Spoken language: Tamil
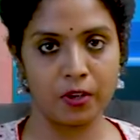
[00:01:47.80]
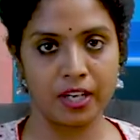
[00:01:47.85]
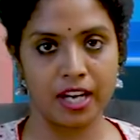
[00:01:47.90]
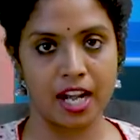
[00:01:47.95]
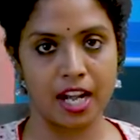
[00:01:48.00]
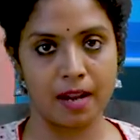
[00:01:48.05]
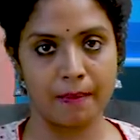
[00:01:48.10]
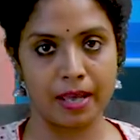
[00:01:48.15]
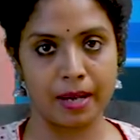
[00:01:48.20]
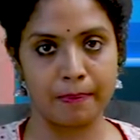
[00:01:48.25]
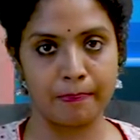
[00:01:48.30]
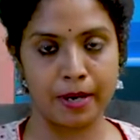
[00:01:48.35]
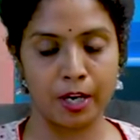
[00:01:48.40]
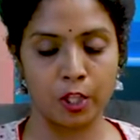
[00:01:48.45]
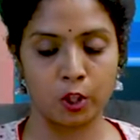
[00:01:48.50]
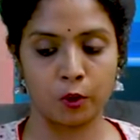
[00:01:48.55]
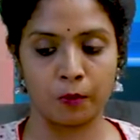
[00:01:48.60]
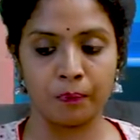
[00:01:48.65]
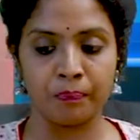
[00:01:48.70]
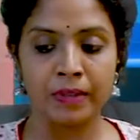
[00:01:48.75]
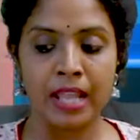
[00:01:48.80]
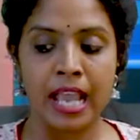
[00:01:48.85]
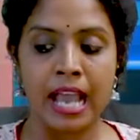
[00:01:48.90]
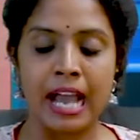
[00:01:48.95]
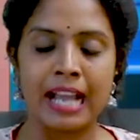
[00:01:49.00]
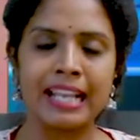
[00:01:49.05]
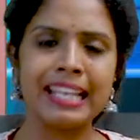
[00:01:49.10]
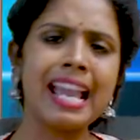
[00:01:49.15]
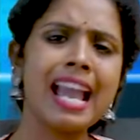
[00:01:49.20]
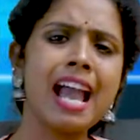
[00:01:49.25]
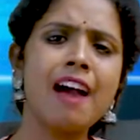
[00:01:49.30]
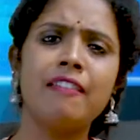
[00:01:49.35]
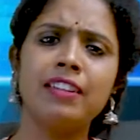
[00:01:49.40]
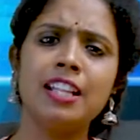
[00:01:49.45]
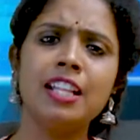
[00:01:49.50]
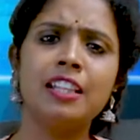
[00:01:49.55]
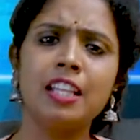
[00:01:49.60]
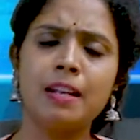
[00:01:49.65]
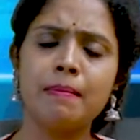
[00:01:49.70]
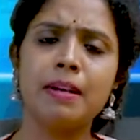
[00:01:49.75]
ஒரு எண்ணம் ஏற்படுத்தும் ஏன்
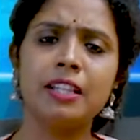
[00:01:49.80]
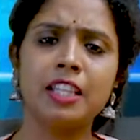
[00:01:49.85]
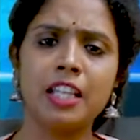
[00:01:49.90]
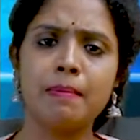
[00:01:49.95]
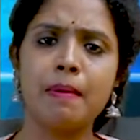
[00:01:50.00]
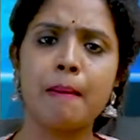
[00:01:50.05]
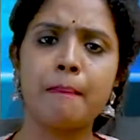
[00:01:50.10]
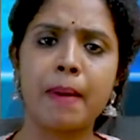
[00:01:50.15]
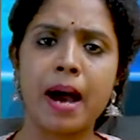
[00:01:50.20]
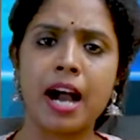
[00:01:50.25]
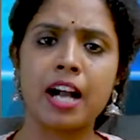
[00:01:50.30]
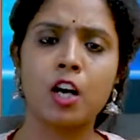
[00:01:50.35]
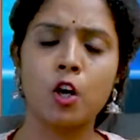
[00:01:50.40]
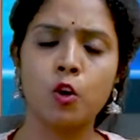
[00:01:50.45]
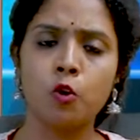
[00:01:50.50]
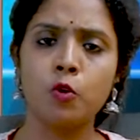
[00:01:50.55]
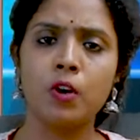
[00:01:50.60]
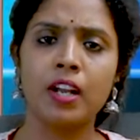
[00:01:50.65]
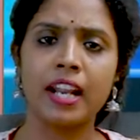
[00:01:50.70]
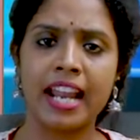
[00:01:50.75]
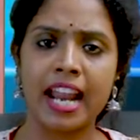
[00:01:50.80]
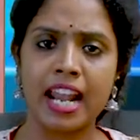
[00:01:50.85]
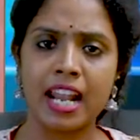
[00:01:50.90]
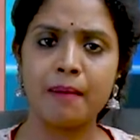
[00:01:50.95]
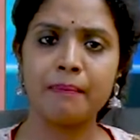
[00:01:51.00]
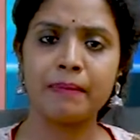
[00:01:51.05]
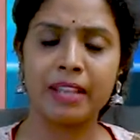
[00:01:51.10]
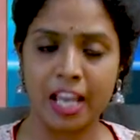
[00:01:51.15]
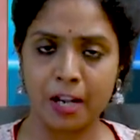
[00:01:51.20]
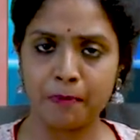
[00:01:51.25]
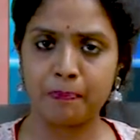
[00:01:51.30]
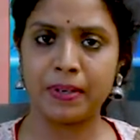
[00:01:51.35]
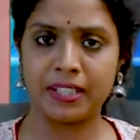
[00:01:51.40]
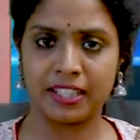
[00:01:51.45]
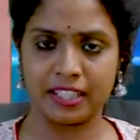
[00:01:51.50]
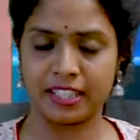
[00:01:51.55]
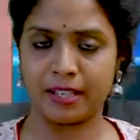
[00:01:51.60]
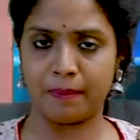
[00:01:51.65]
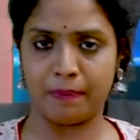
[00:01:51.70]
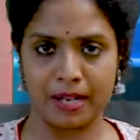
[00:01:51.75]
வந்து திரும்ப திரும்ப பார்க்கணுங்கிற எண்ணம்
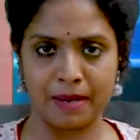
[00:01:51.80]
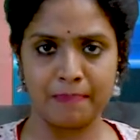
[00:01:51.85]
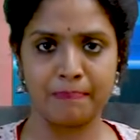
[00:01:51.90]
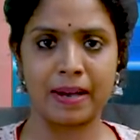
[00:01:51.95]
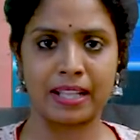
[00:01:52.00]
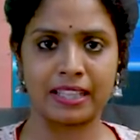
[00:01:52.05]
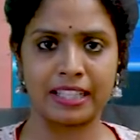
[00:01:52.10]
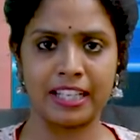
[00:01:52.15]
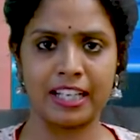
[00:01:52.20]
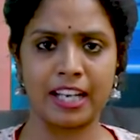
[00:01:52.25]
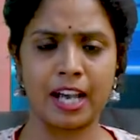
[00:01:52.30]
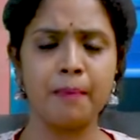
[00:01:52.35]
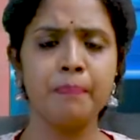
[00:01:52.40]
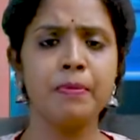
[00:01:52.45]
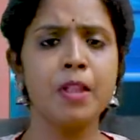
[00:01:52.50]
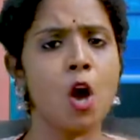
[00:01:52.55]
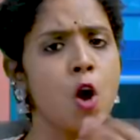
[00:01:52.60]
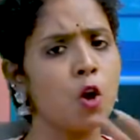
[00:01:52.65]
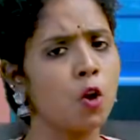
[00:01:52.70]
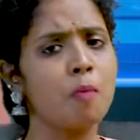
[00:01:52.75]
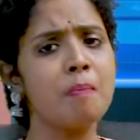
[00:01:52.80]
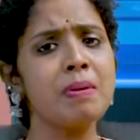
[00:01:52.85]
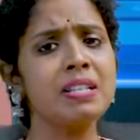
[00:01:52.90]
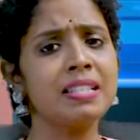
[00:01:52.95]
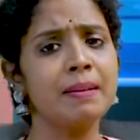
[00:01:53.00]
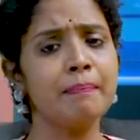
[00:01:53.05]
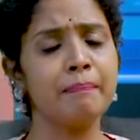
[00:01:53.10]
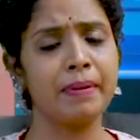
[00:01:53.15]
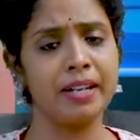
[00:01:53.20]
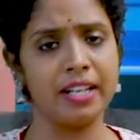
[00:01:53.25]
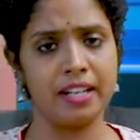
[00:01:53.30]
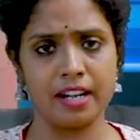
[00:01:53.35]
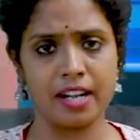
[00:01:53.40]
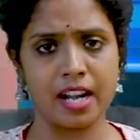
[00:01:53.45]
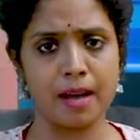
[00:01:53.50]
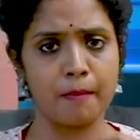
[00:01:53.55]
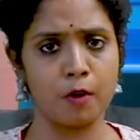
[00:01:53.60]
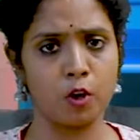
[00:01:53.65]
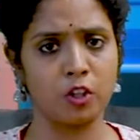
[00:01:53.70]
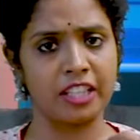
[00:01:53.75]
ஏற்பட்டது அப்படின்னு பார்த்தீங்கன்னா ரொம்ப சிம்பிள்
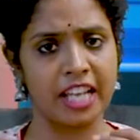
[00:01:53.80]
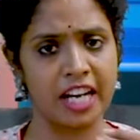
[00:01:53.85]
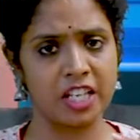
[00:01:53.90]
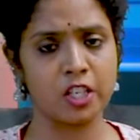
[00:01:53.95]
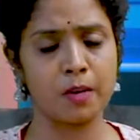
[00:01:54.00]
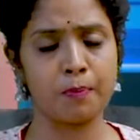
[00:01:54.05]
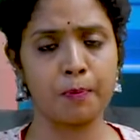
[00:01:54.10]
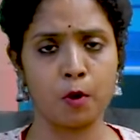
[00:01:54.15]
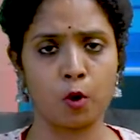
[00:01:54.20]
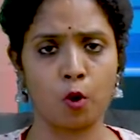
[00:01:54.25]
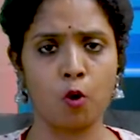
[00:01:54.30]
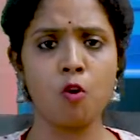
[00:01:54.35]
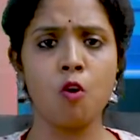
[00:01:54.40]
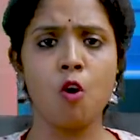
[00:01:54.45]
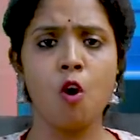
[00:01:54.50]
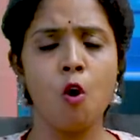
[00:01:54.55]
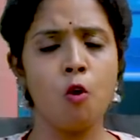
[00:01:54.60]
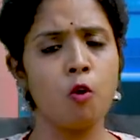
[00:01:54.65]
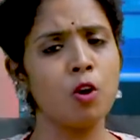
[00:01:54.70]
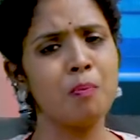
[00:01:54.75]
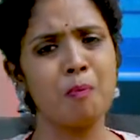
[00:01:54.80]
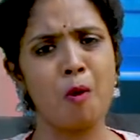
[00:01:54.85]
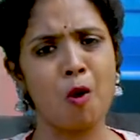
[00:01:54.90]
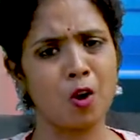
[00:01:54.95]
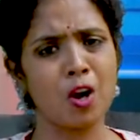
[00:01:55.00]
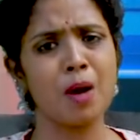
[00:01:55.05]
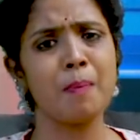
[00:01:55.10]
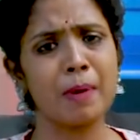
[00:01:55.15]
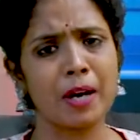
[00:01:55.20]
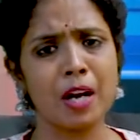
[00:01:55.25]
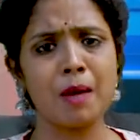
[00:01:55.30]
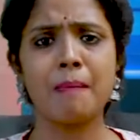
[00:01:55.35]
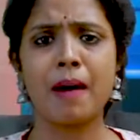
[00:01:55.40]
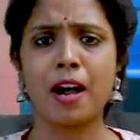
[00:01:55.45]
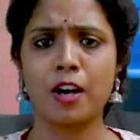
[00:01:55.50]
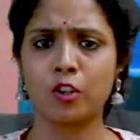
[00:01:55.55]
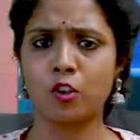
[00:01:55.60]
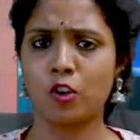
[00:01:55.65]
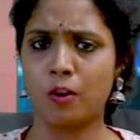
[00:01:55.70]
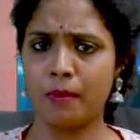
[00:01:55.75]
நம்ம ஒரு தேட்டர் போகிறோம் ஒரு மொக்க படம்
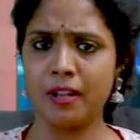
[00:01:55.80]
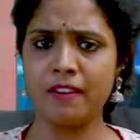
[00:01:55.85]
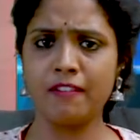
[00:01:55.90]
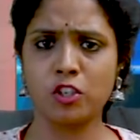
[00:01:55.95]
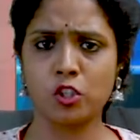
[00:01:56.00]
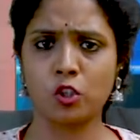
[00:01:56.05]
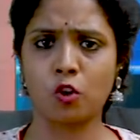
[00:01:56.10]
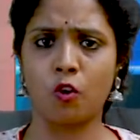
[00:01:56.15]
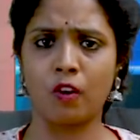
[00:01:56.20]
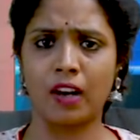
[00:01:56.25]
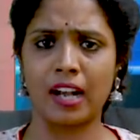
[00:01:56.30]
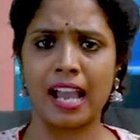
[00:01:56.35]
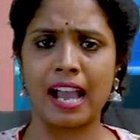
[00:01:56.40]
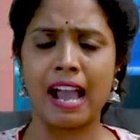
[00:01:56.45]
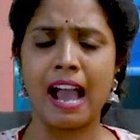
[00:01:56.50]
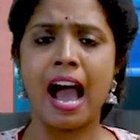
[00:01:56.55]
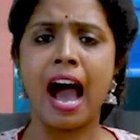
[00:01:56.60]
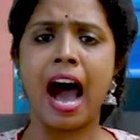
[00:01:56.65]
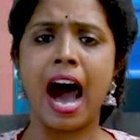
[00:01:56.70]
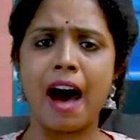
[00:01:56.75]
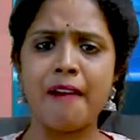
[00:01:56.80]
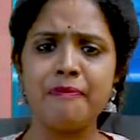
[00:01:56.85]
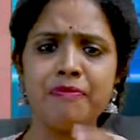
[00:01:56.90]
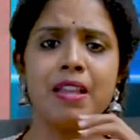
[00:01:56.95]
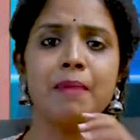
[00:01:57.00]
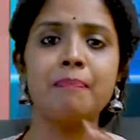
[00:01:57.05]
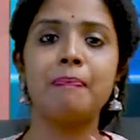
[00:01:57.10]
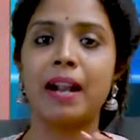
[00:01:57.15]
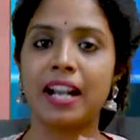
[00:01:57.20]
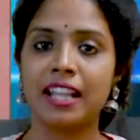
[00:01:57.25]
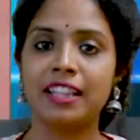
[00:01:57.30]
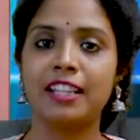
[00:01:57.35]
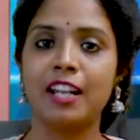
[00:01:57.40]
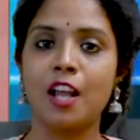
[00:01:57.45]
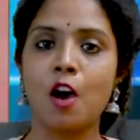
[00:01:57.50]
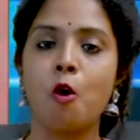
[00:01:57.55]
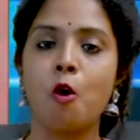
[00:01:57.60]
பார்க்குறோம் அப்படின்னு வச்சுக்கோங்களேன் அந்த படத்தில்